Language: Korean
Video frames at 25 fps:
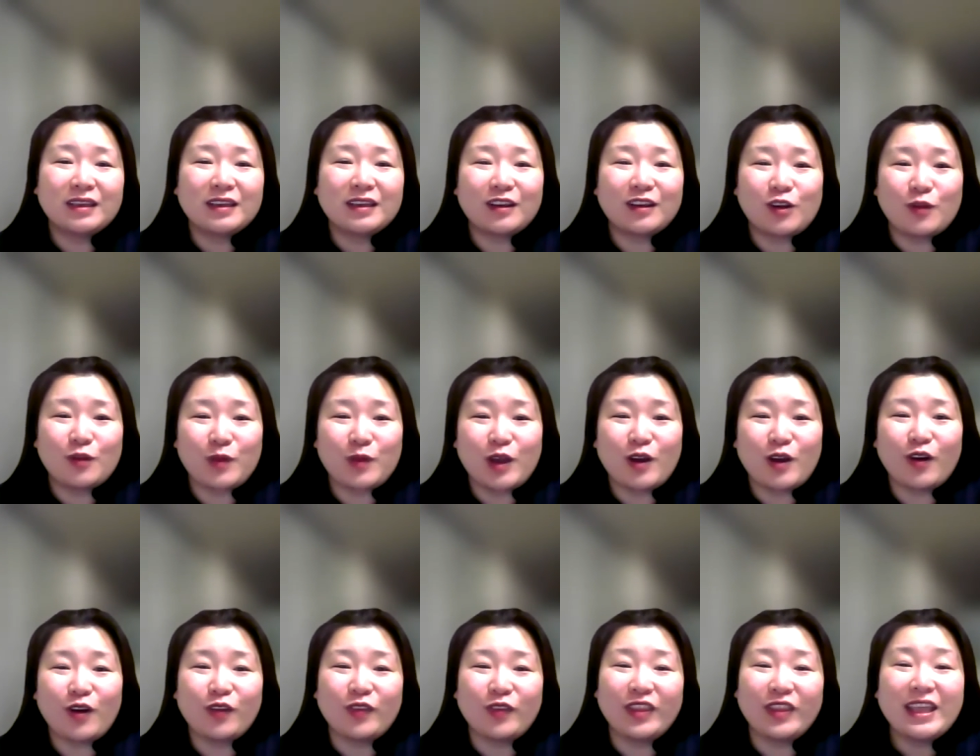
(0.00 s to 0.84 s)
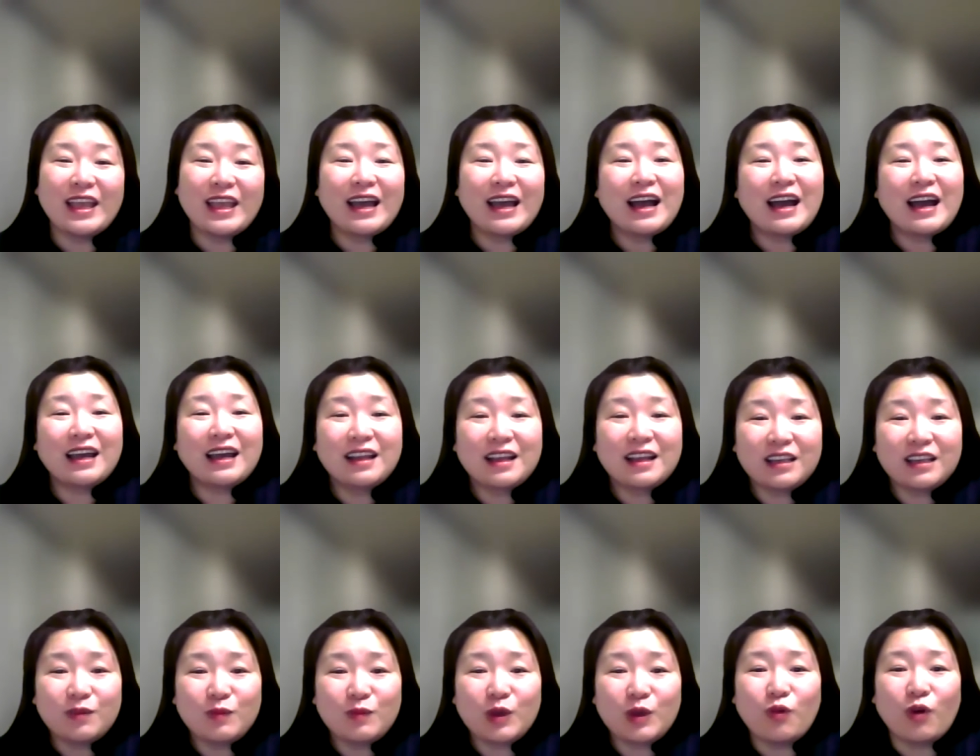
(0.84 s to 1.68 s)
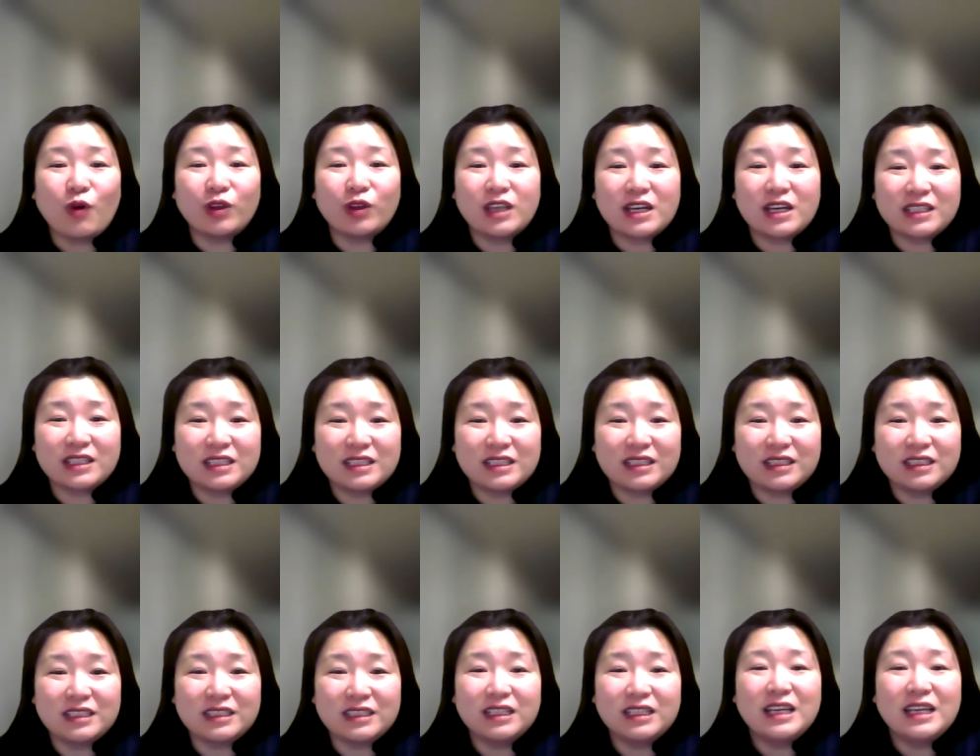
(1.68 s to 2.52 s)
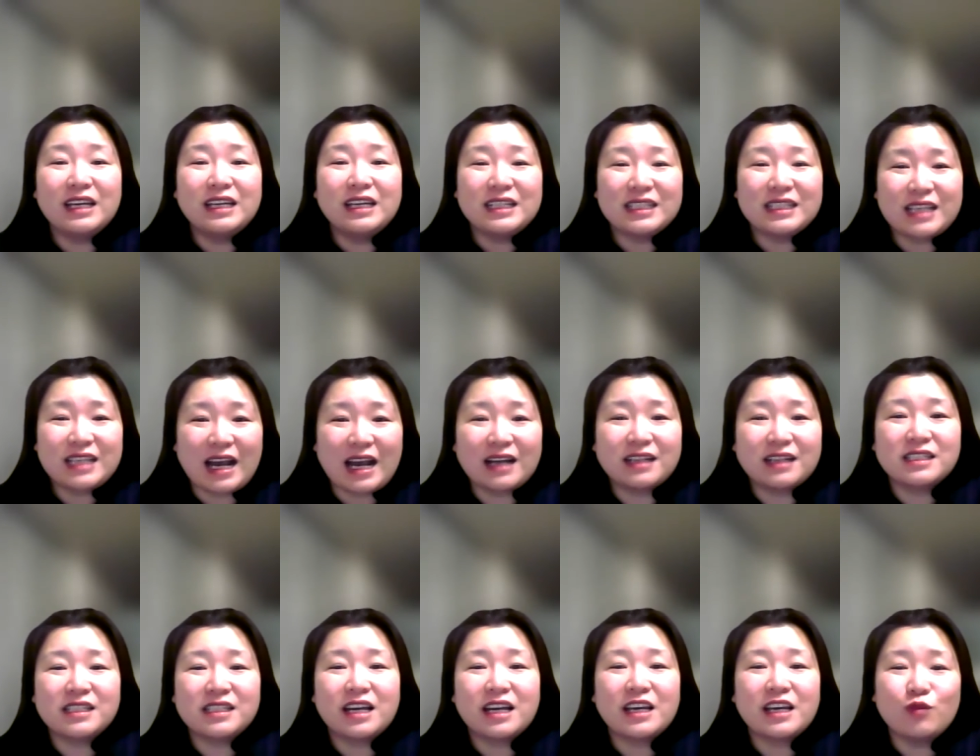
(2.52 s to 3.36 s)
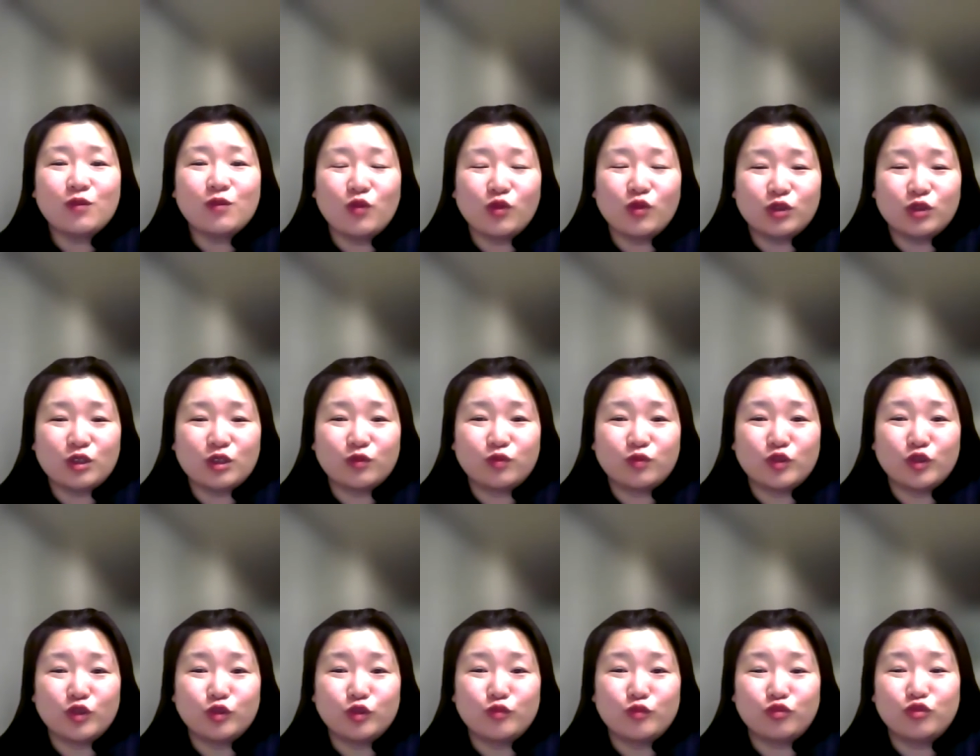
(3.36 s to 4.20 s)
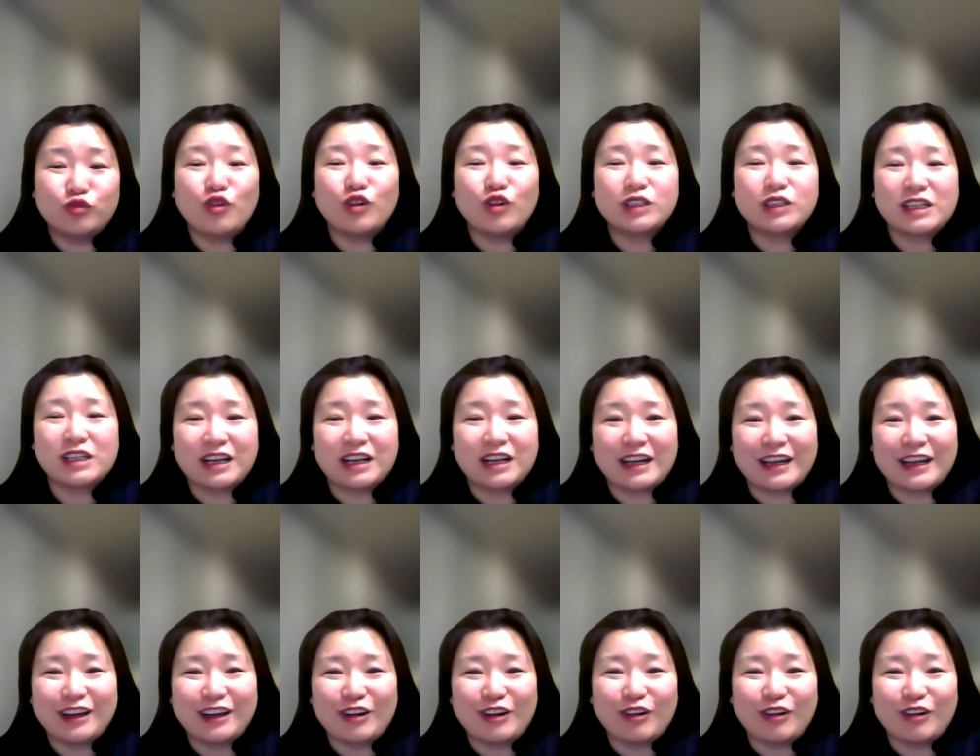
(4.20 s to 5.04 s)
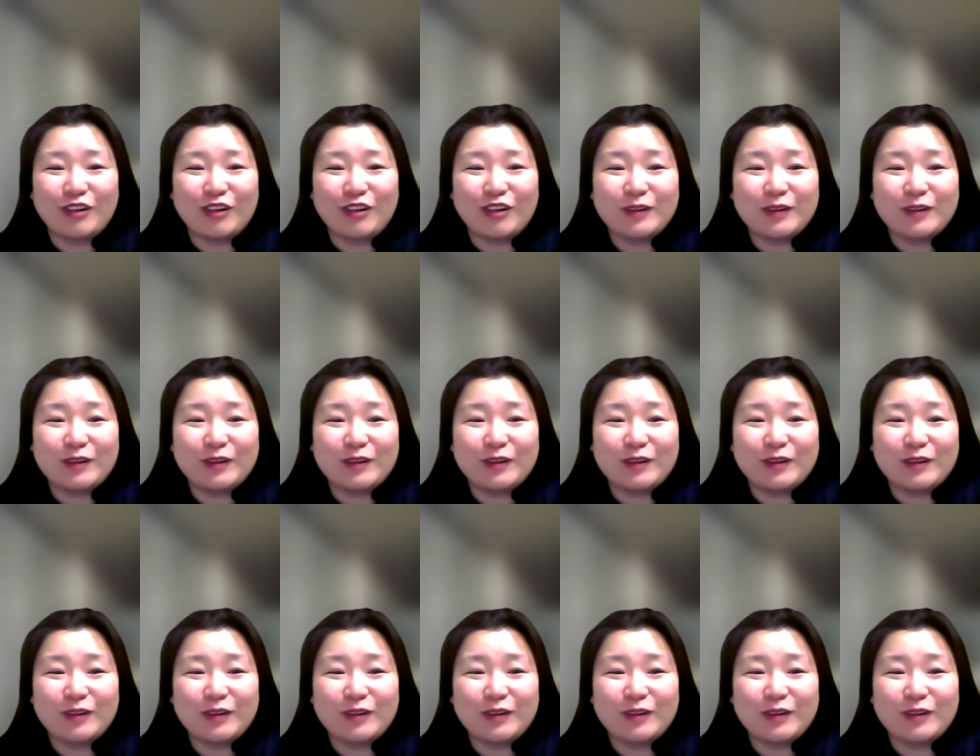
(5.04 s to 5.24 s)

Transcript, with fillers: 그러면 하나님이 원하시는 장자의 모습은 무엇일까요?